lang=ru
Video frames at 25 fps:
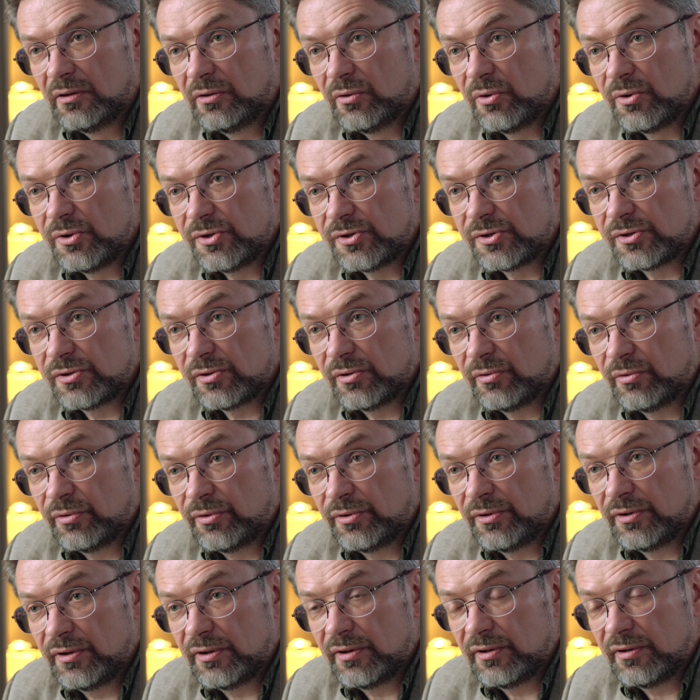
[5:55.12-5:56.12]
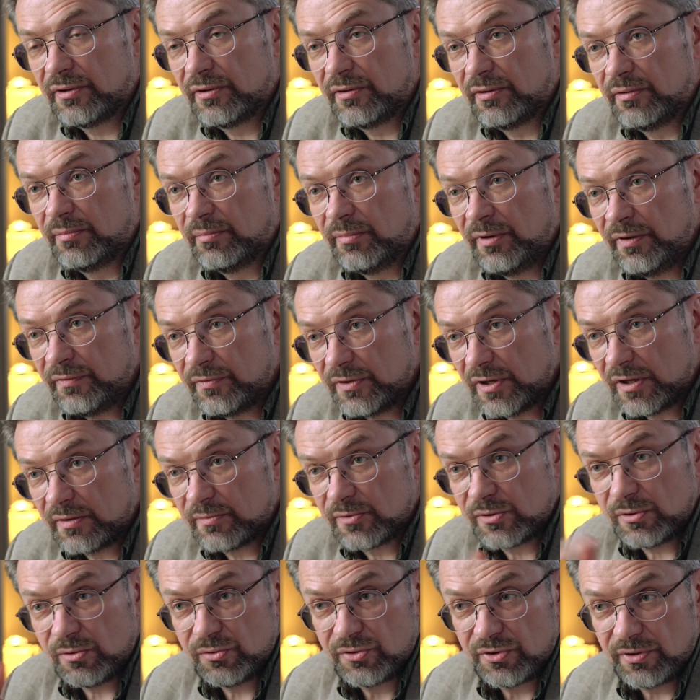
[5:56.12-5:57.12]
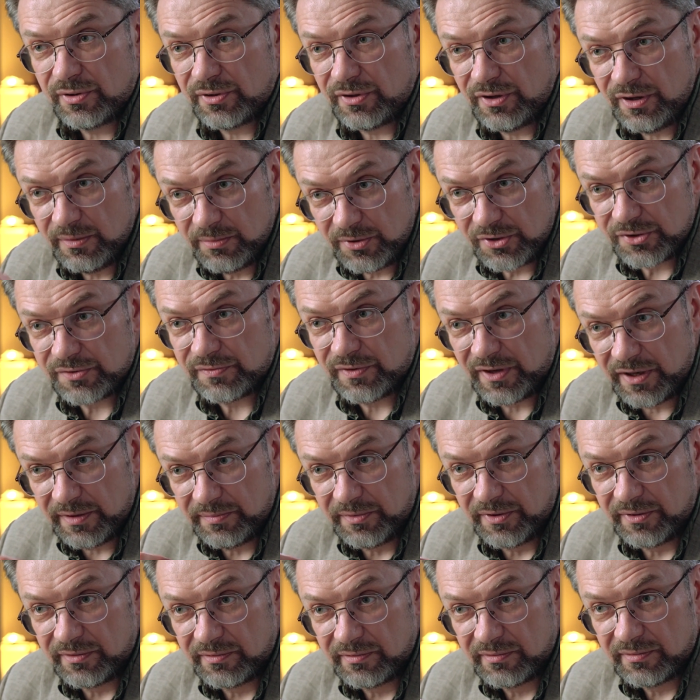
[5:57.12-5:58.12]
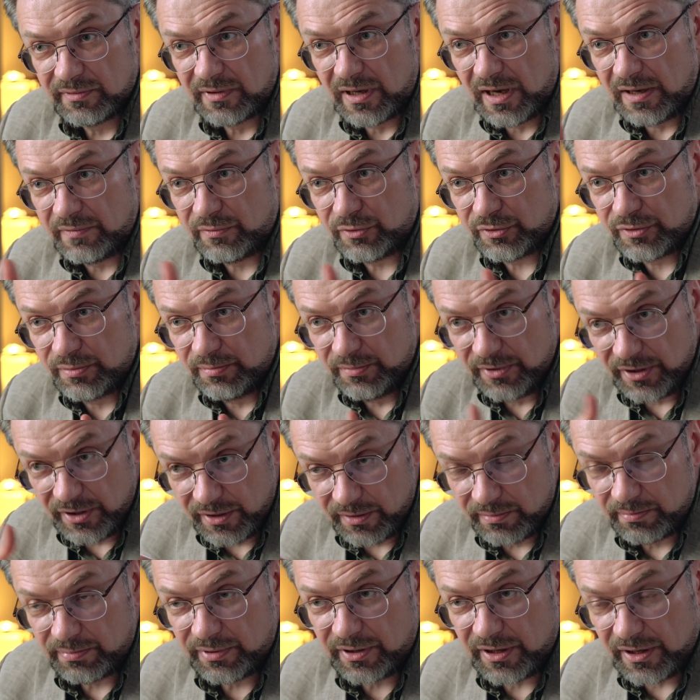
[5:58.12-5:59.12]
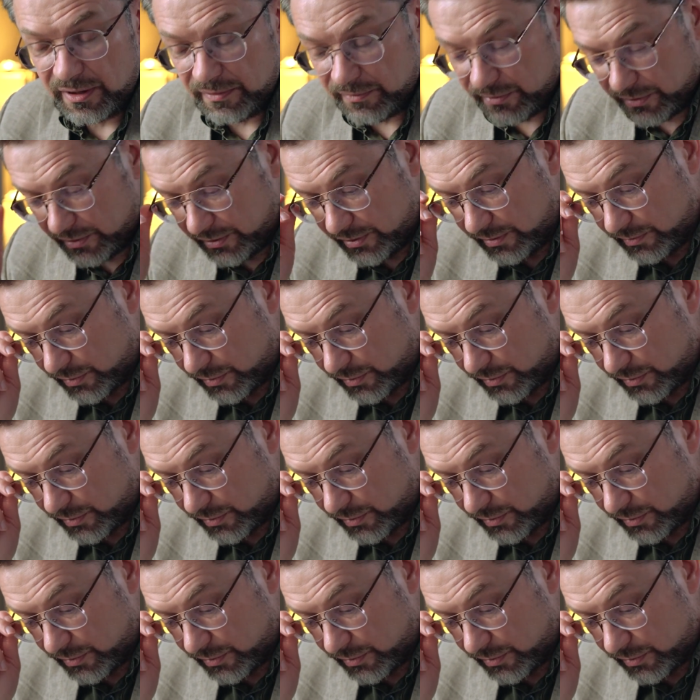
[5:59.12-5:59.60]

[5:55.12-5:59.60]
то есть он, мы в данном случае, говорит, не мы с вами, а вот мы, Павел,